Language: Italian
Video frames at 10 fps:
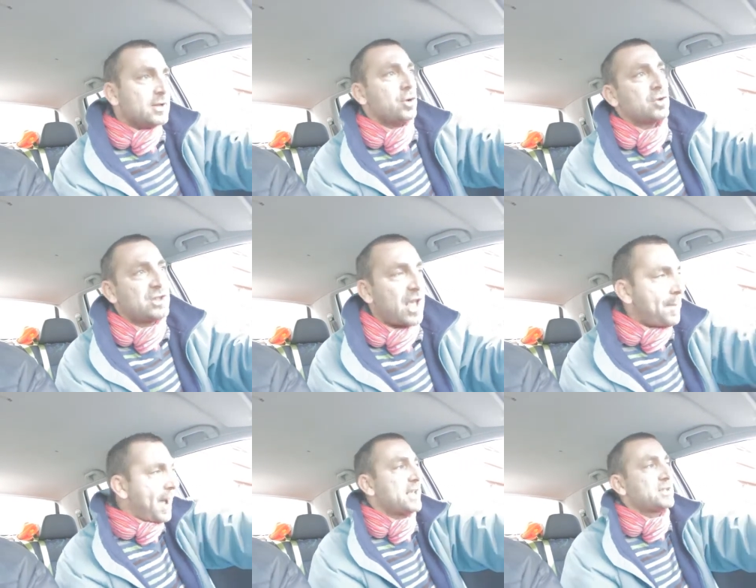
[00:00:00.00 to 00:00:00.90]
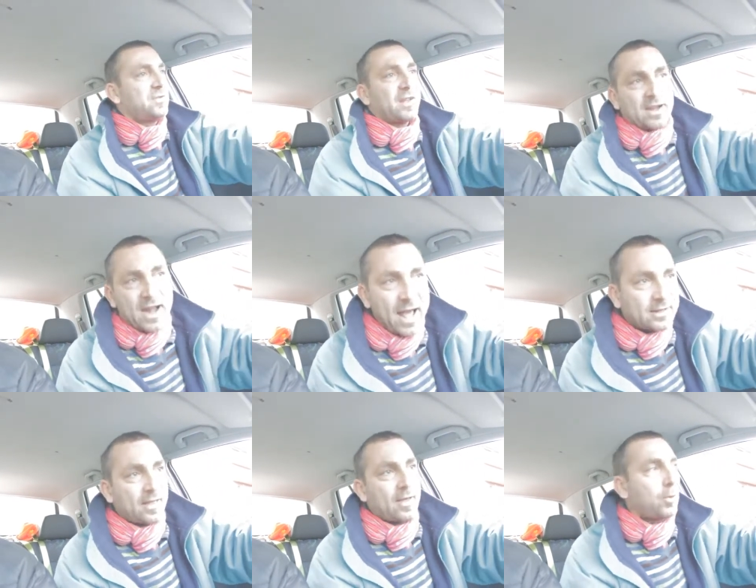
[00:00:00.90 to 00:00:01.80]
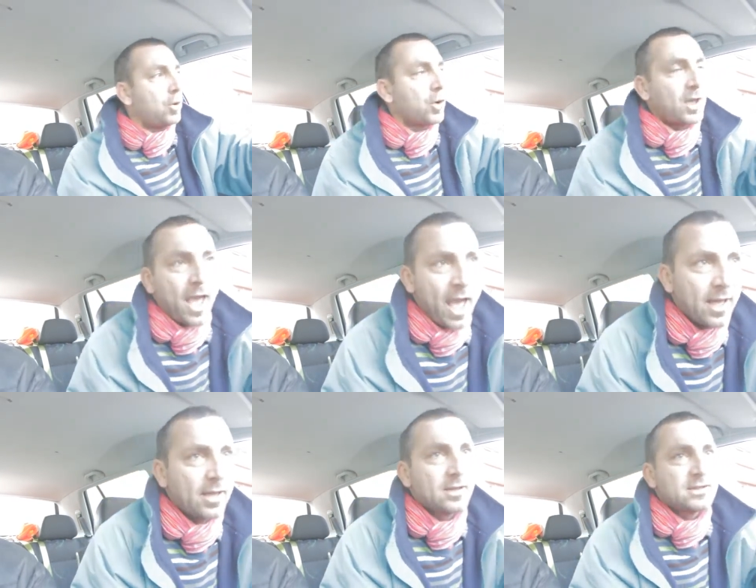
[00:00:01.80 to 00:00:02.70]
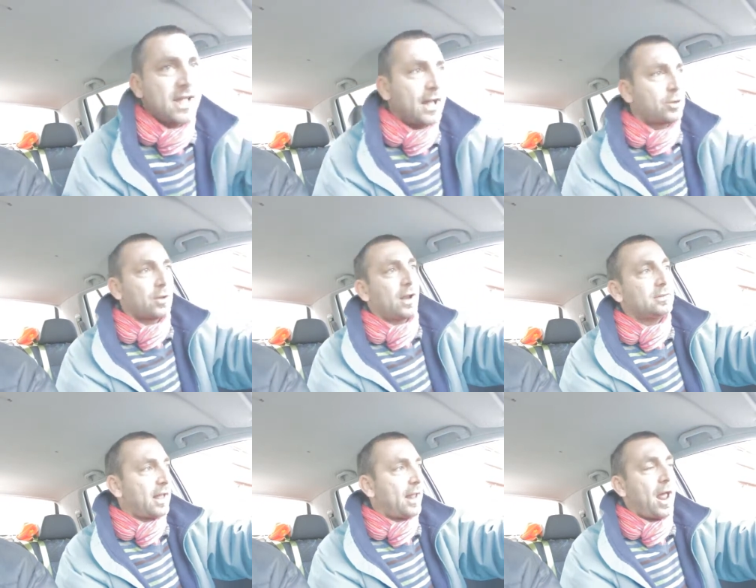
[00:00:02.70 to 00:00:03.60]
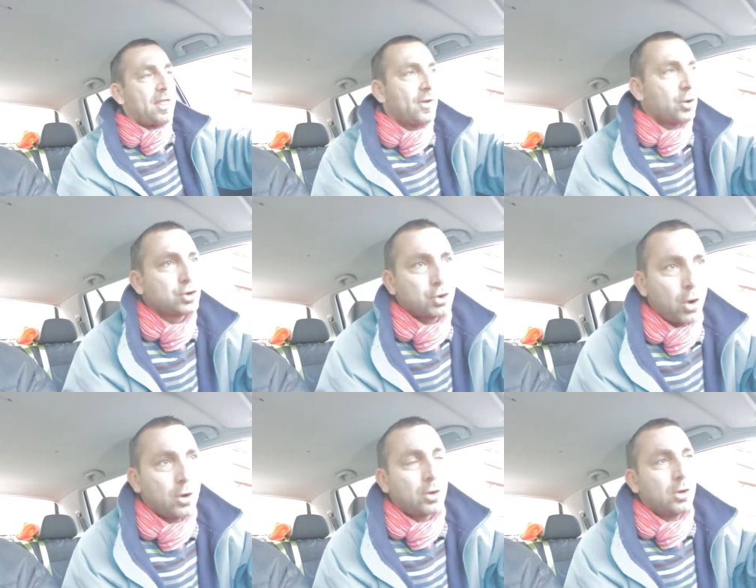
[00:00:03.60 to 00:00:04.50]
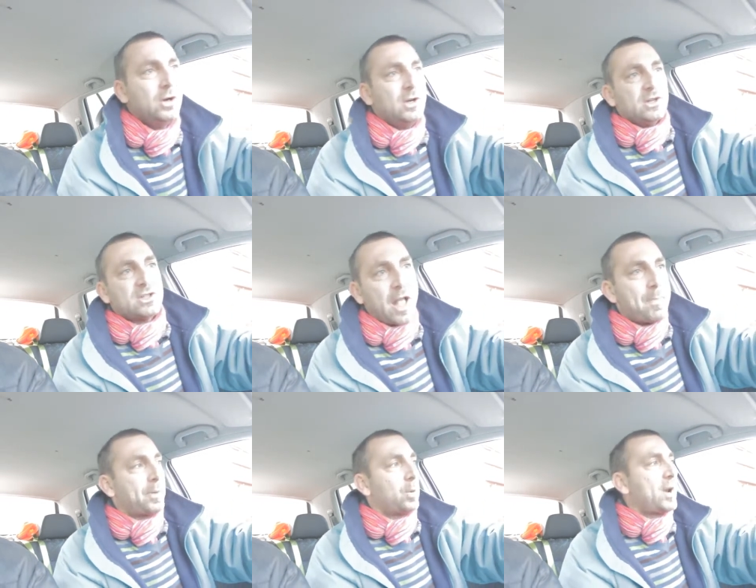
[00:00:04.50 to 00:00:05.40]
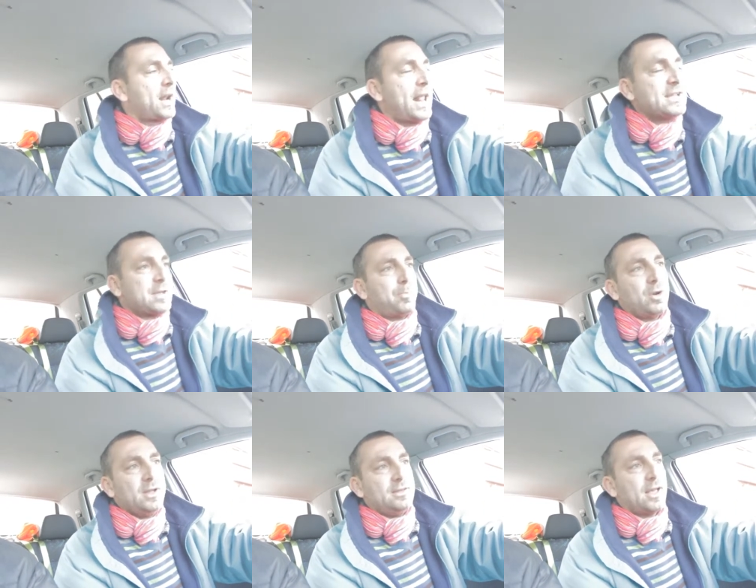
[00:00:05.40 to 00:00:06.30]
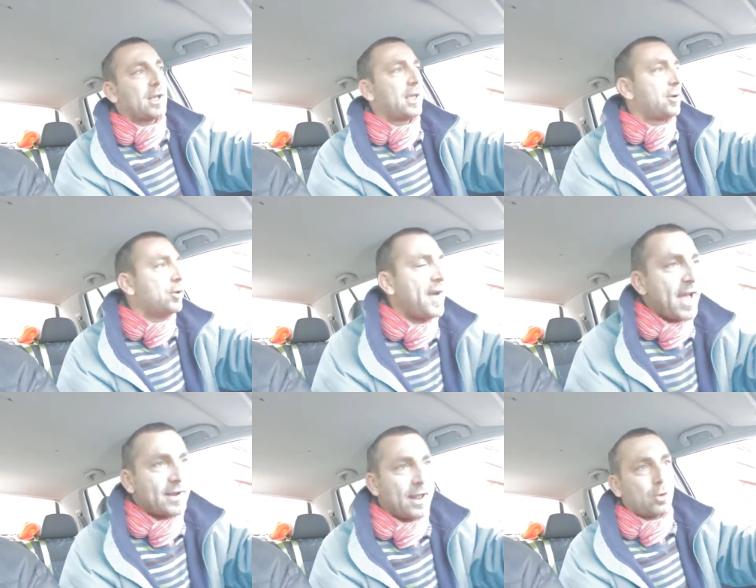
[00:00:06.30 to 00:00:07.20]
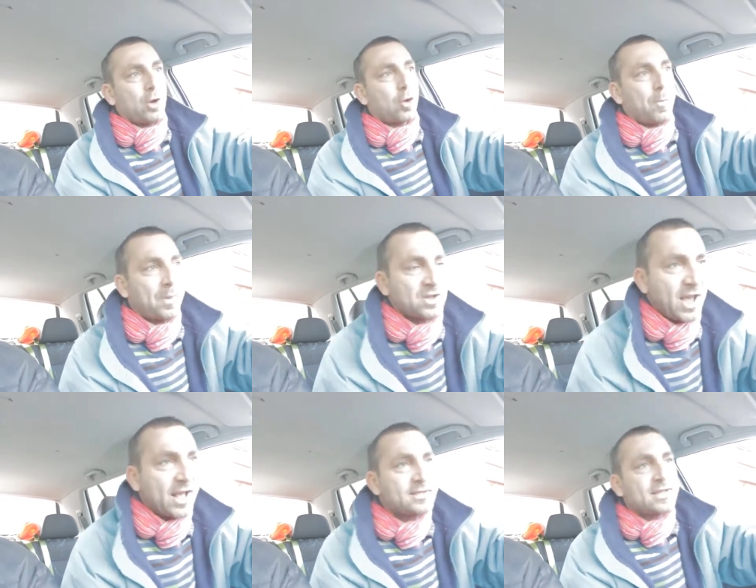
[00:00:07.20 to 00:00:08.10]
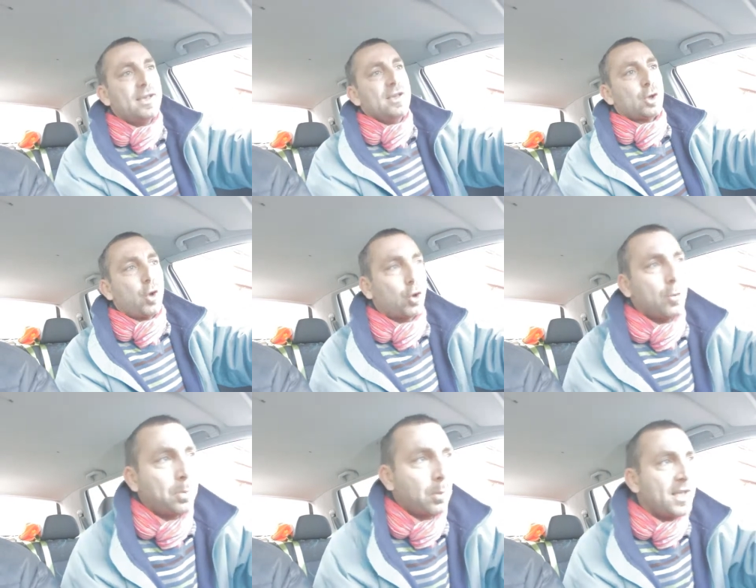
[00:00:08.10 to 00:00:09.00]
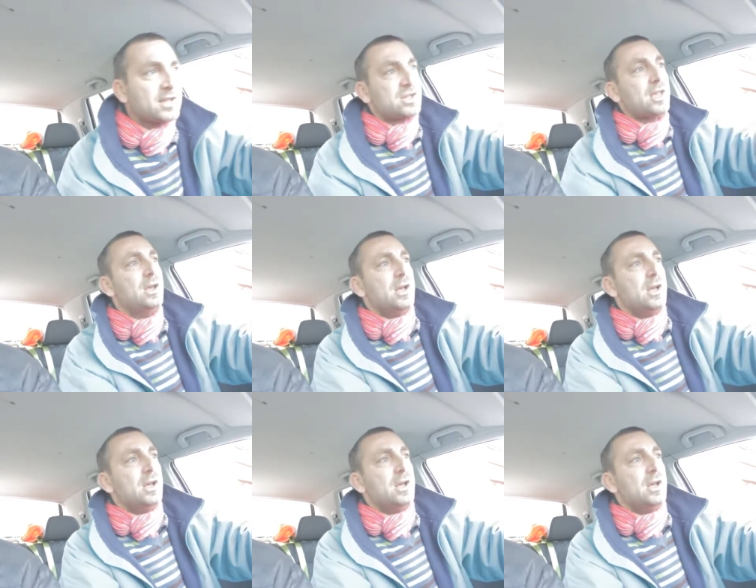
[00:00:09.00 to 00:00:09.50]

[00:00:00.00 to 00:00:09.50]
non si è mai svernata da quello che è stato in realtà a livello storico, sempre una classe politica che governa con le compiacenze, con i compromessi,